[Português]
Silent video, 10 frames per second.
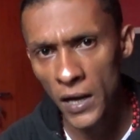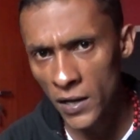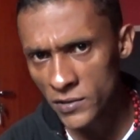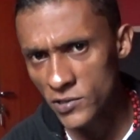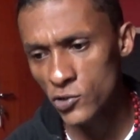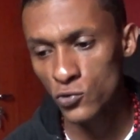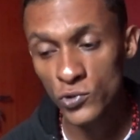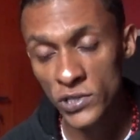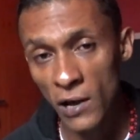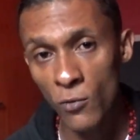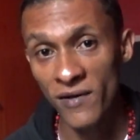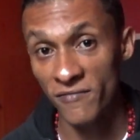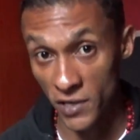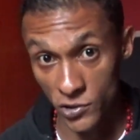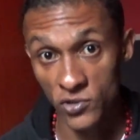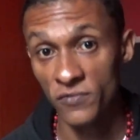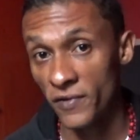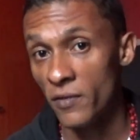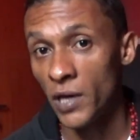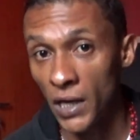Antes usar uma veste
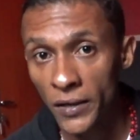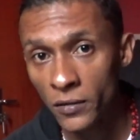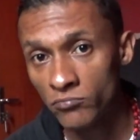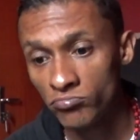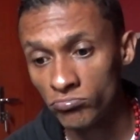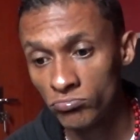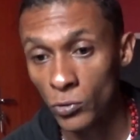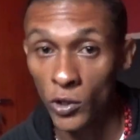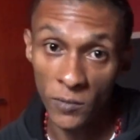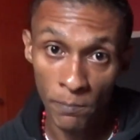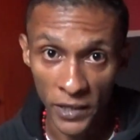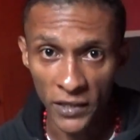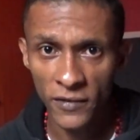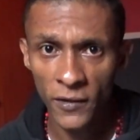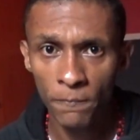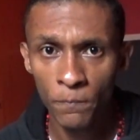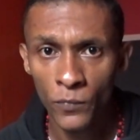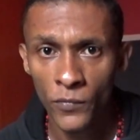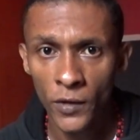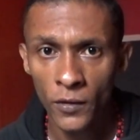vermelha e preta
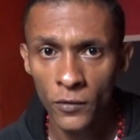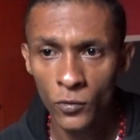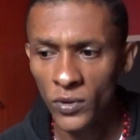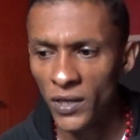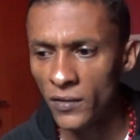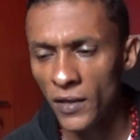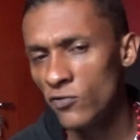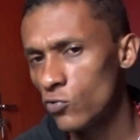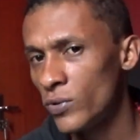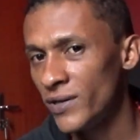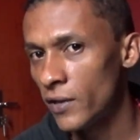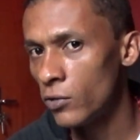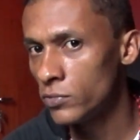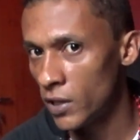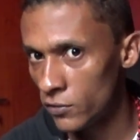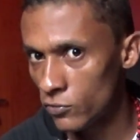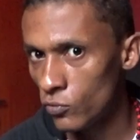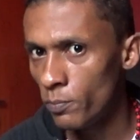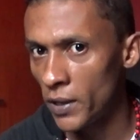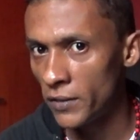do que ter escuridão dentro
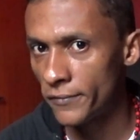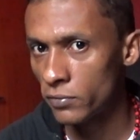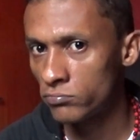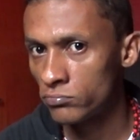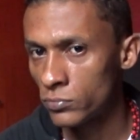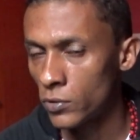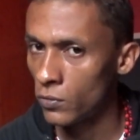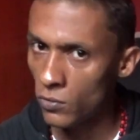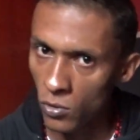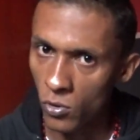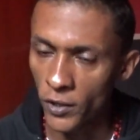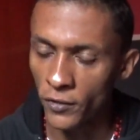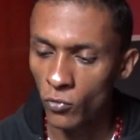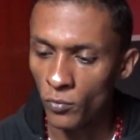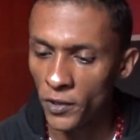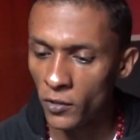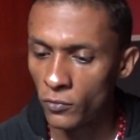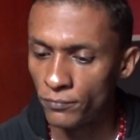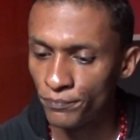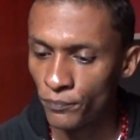do peito. Concordam
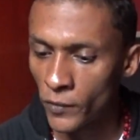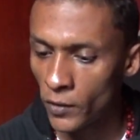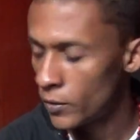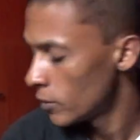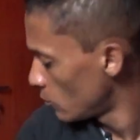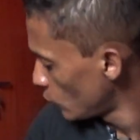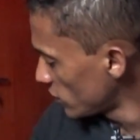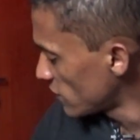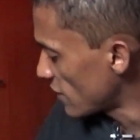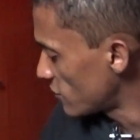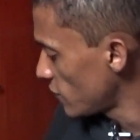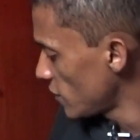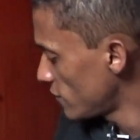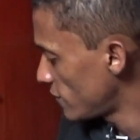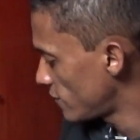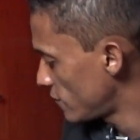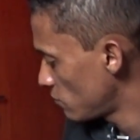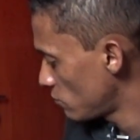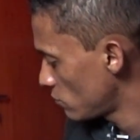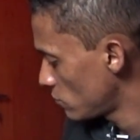comigo? Muitas das
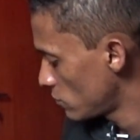vezes